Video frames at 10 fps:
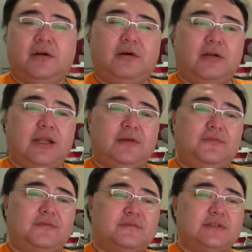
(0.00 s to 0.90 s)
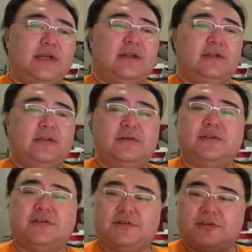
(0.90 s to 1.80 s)
后来的福建人，就是
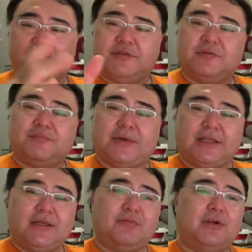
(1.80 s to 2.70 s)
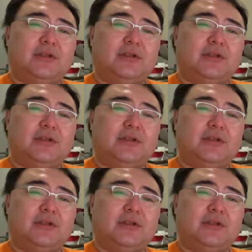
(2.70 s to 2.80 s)
咱们就把那一波